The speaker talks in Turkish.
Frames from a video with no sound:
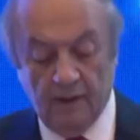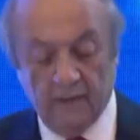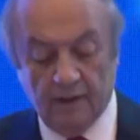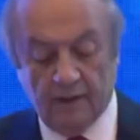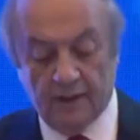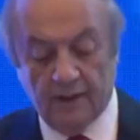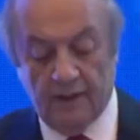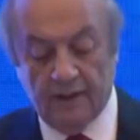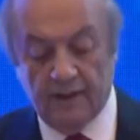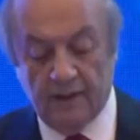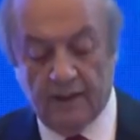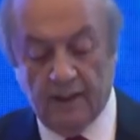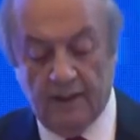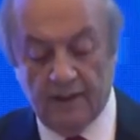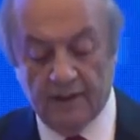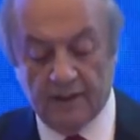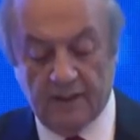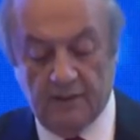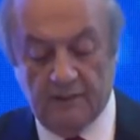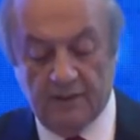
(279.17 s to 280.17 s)
kredi
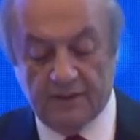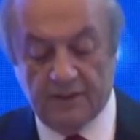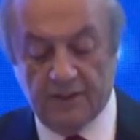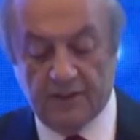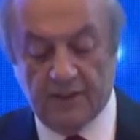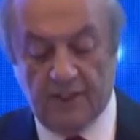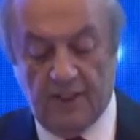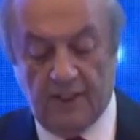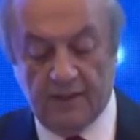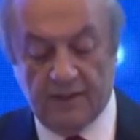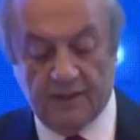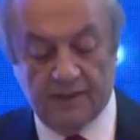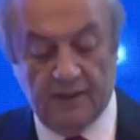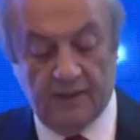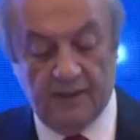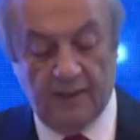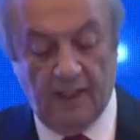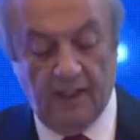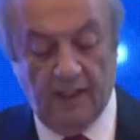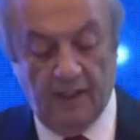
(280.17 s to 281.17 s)
genişlemesi
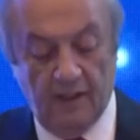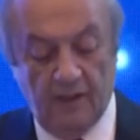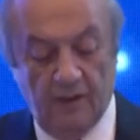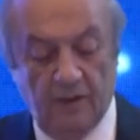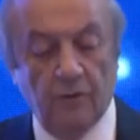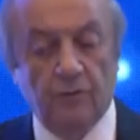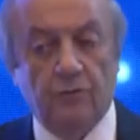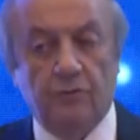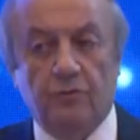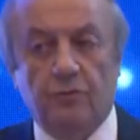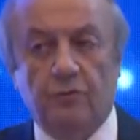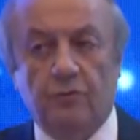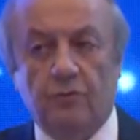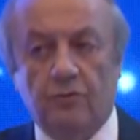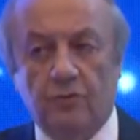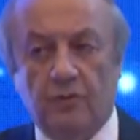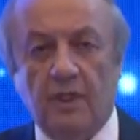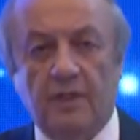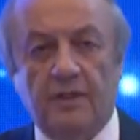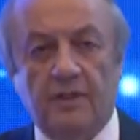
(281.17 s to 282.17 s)
sayesinde tü
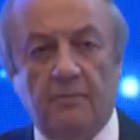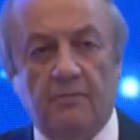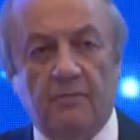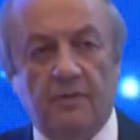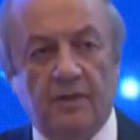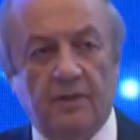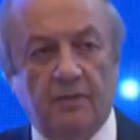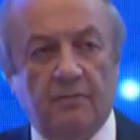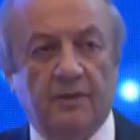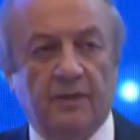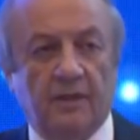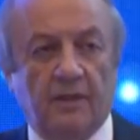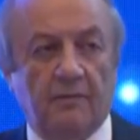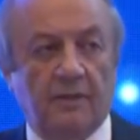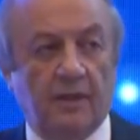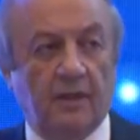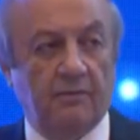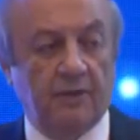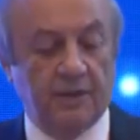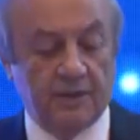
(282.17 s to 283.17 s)
tüketim
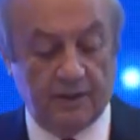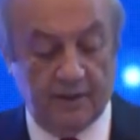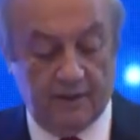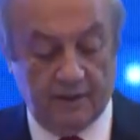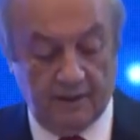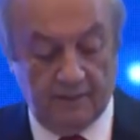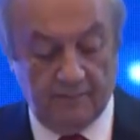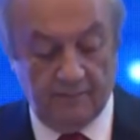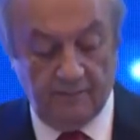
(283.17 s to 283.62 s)
kıpırdamaya başladı.